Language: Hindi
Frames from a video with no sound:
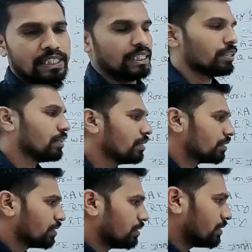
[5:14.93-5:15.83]
की
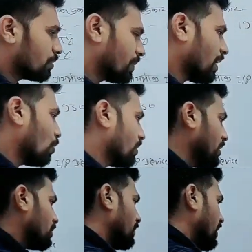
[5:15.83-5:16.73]
जिसमें क्या
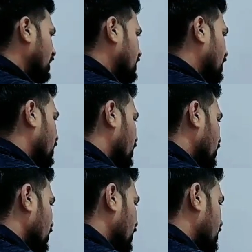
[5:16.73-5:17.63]
होता है इसमें एक से
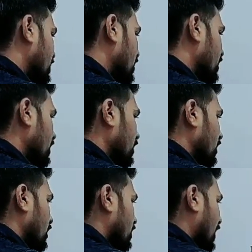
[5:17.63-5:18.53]
लेकर एक से लेकर
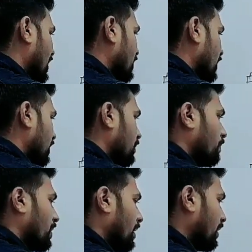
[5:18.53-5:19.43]
नाइन तक के
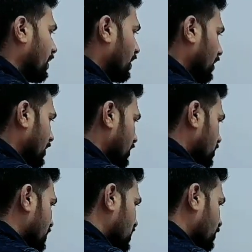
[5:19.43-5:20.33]
नंबर रहेंगे
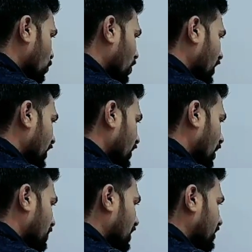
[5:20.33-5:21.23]
इसमें सिम्बोल रहेंगे
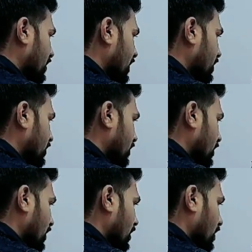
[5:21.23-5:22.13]
आपका एट द
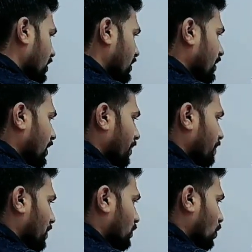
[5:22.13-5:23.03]
रेट ठीक
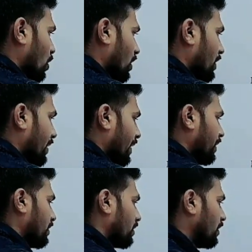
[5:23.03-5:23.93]
है डॉलर
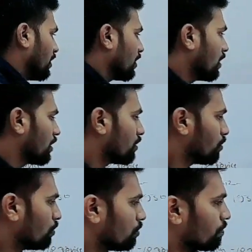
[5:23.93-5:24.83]
एंड
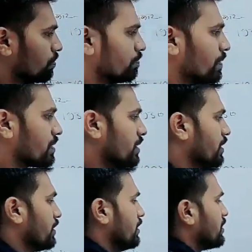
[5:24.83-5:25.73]
तो
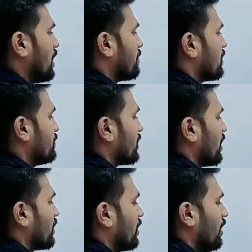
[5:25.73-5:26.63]
परसेंट इस टाइप का इसमें
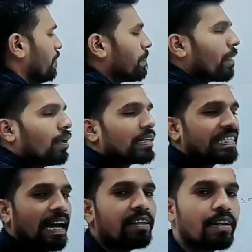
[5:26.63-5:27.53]
क्या रहता है
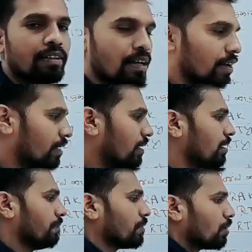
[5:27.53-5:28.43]
साइन रहता है है
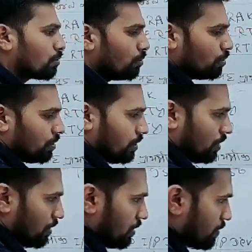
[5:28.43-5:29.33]
ना तो
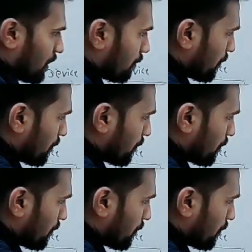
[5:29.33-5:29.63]
इसमें